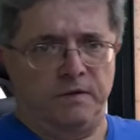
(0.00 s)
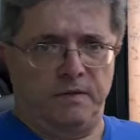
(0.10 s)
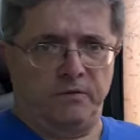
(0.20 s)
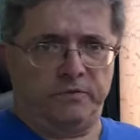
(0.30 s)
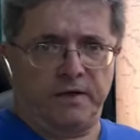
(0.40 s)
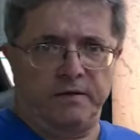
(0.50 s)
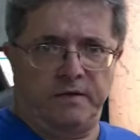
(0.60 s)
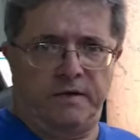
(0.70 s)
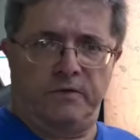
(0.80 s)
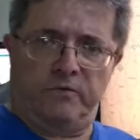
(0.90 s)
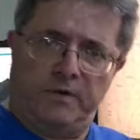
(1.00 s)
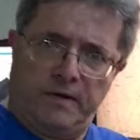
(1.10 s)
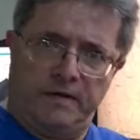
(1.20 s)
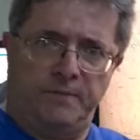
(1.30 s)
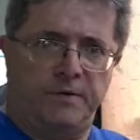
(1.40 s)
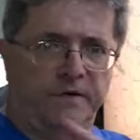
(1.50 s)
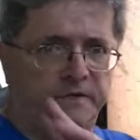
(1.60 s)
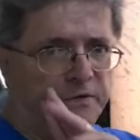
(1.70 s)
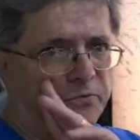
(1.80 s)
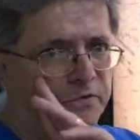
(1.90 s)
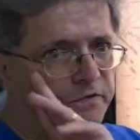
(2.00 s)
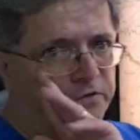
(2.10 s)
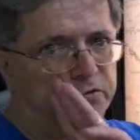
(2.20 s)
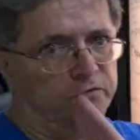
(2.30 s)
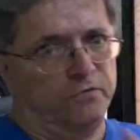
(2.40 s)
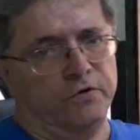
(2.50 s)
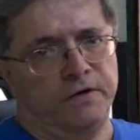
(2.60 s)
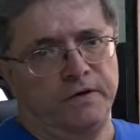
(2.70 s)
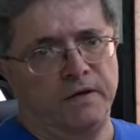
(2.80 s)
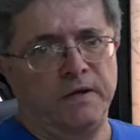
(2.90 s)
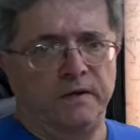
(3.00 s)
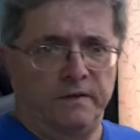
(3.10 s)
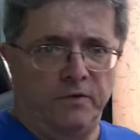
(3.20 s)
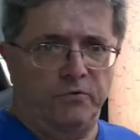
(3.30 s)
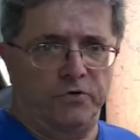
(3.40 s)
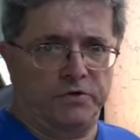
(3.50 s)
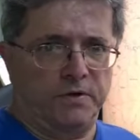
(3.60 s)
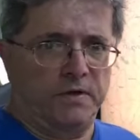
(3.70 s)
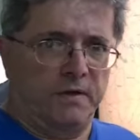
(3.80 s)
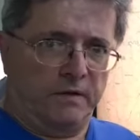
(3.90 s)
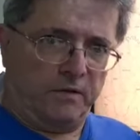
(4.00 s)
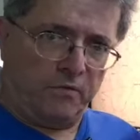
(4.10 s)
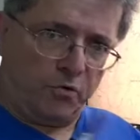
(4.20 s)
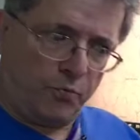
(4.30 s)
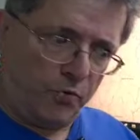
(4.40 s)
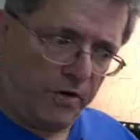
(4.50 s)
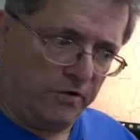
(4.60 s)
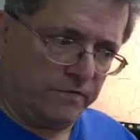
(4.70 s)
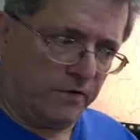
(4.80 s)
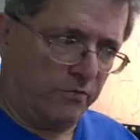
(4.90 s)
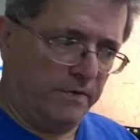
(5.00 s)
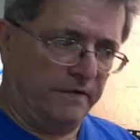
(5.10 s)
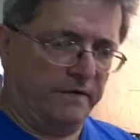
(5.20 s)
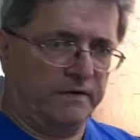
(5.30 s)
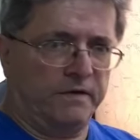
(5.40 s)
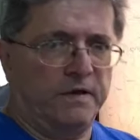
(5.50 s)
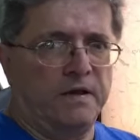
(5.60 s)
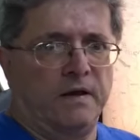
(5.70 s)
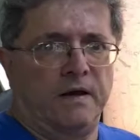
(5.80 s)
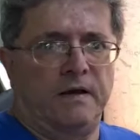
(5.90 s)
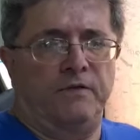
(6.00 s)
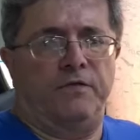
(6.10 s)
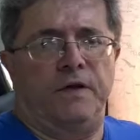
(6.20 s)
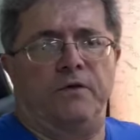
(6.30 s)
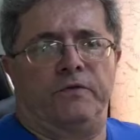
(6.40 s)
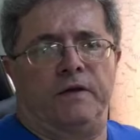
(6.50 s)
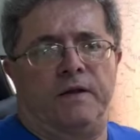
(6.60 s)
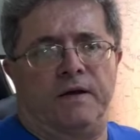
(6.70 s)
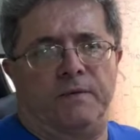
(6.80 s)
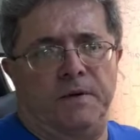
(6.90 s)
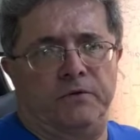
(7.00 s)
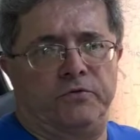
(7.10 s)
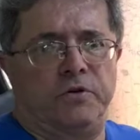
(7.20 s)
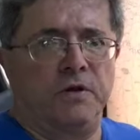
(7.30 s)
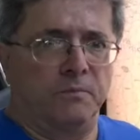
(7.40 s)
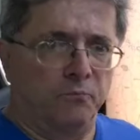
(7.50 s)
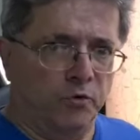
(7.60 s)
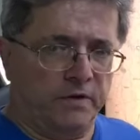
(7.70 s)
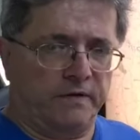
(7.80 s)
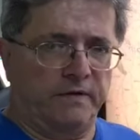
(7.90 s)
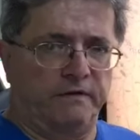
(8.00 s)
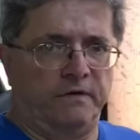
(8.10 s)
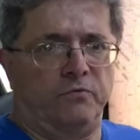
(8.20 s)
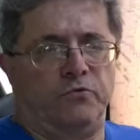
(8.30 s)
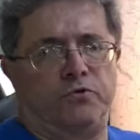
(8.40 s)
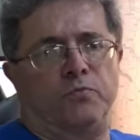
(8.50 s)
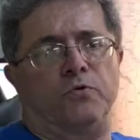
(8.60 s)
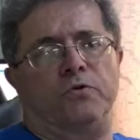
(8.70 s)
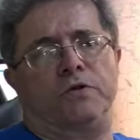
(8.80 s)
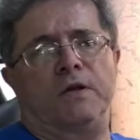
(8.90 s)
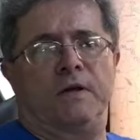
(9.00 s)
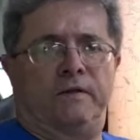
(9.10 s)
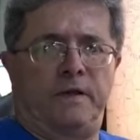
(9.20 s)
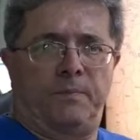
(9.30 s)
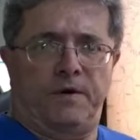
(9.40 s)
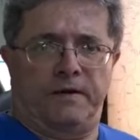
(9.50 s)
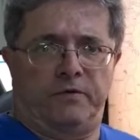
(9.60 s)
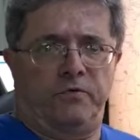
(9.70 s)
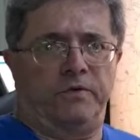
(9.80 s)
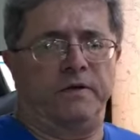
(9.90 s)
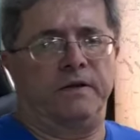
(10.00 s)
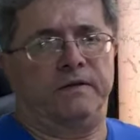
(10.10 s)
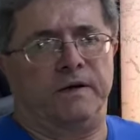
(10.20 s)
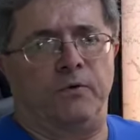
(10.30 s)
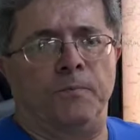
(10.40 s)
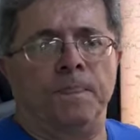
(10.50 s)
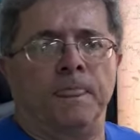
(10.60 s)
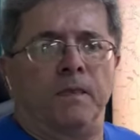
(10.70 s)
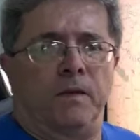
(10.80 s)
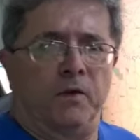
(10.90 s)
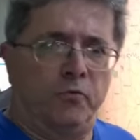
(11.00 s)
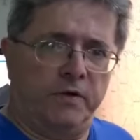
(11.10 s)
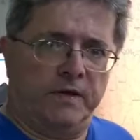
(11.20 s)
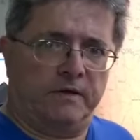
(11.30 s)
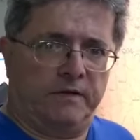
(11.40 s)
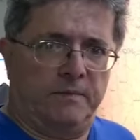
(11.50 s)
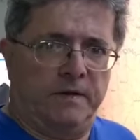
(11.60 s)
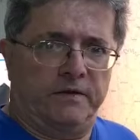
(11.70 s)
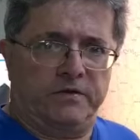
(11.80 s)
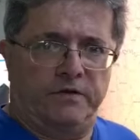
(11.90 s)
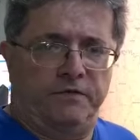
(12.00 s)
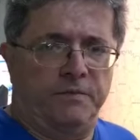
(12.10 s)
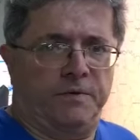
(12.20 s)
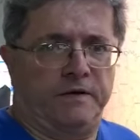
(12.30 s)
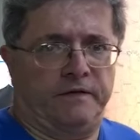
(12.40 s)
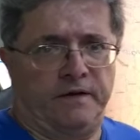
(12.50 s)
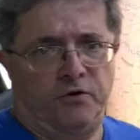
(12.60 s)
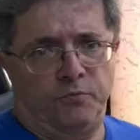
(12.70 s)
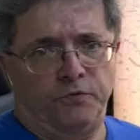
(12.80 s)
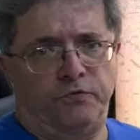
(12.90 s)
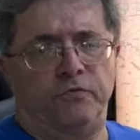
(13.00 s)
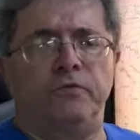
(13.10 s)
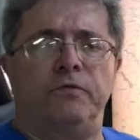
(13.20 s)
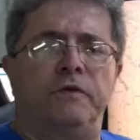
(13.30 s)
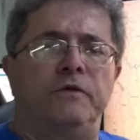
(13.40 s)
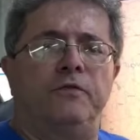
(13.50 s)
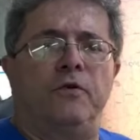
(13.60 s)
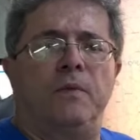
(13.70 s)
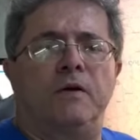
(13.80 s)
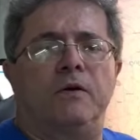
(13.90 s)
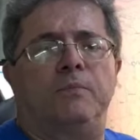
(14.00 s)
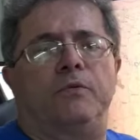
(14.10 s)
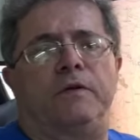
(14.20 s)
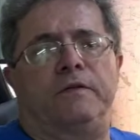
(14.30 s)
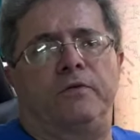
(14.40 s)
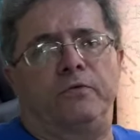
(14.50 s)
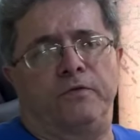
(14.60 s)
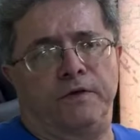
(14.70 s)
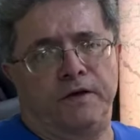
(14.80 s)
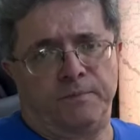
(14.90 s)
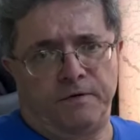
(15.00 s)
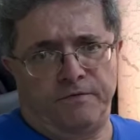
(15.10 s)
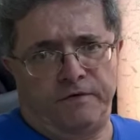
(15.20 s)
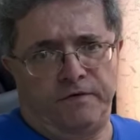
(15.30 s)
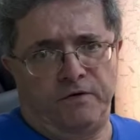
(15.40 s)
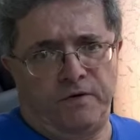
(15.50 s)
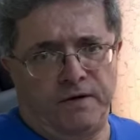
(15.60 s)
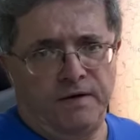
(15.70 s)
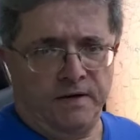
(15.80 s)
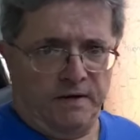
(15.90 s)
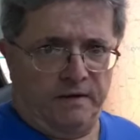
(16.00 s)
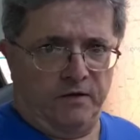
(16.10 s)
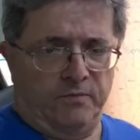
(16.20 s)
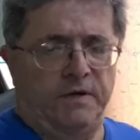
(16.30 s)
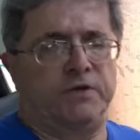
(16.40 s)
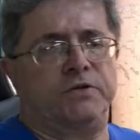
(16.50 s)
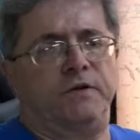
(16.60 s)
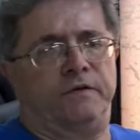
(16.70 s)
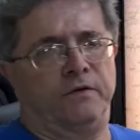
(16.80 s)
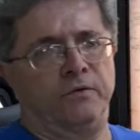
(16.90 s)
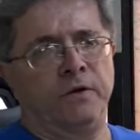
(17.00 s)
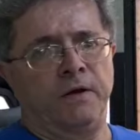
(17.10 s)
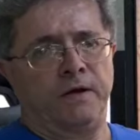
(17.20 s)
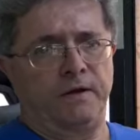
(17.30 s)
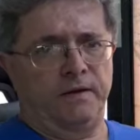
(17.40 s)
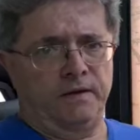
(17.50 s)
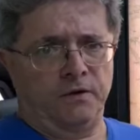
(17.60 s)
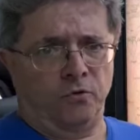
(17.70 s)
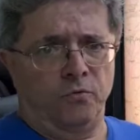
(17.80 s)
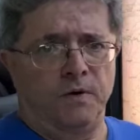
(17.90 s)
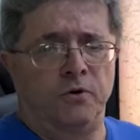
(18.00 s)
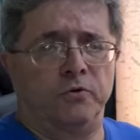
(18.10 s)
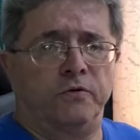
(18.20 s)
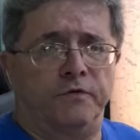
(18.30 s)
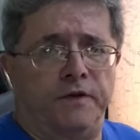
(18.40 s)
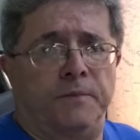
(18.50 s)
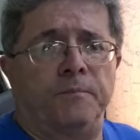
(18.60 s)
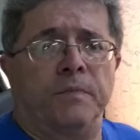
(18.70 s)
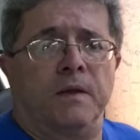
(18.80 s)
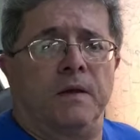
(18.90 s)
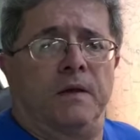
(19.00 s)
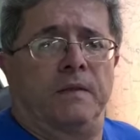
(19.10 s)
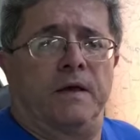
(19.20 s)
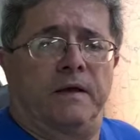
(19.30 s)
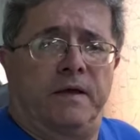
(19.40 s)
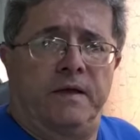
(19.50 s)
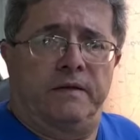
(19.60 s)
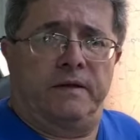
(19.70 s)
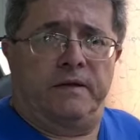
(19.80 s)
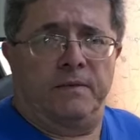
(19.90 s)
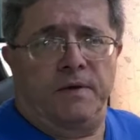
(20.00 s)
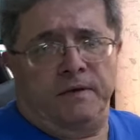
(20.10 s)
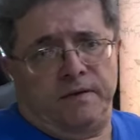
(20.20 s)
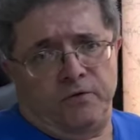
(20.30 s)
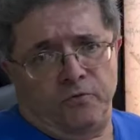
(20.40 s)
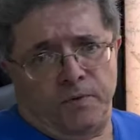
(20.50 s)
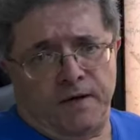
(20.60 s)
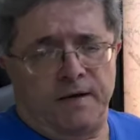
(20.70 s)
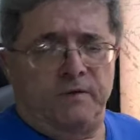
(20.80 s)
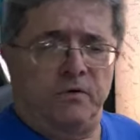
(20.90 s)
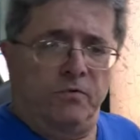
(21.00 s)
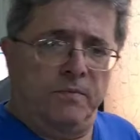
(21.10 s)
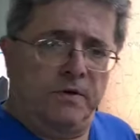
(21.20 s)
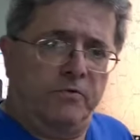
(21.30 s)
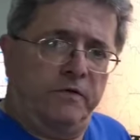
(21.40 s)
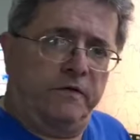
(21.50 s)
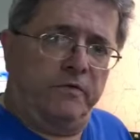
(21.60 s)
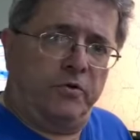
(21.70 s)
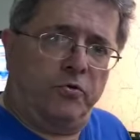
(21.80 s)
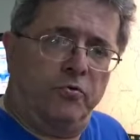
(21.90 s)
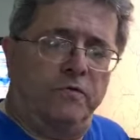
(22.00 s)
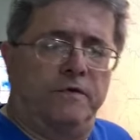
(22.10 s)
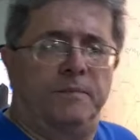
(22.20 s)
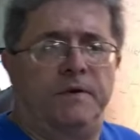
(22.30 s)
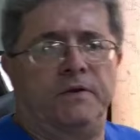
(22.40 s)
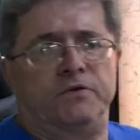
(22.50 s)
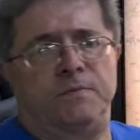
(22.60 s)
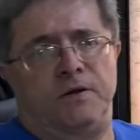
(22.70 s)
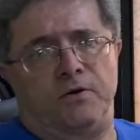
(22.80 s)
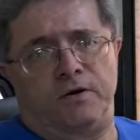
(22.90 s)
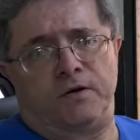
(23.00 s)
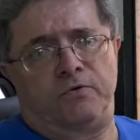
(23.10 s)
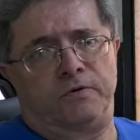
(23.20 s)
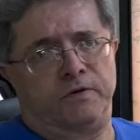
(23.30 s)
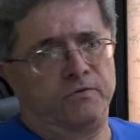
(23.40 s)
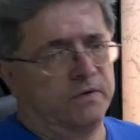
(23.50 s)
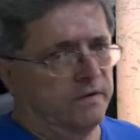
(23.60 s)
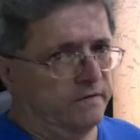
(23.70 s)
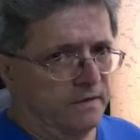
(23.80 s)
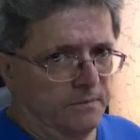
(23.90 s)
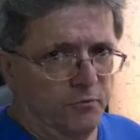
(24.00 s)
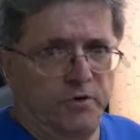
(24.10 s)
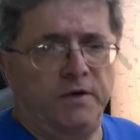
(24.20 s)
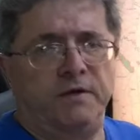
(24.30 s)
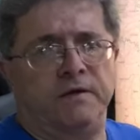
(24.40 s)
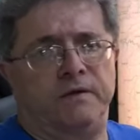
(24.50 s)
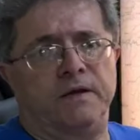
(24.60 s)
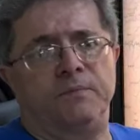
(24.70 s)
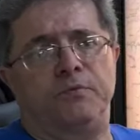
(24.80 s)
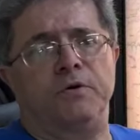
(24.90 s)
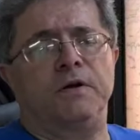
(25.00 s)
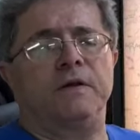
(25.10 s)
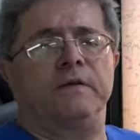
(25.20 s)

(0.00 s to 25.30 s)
Não está indicando nada parecido com essa chuvona que deu hoje. Então, aos pouquinhos, vai começando a aliviar os alagamentos. Muita atenção nos morros da parte continental. E cuidar também antes de vir para a Serra ou para o Sul, se informar com a Polícia Rodoviária para ver se não há nenhuma restrição em alguma rodovia. Na quinta também tem nublado, alguma condição de chuva, período de melhora, continua nessa morrinha de tempo.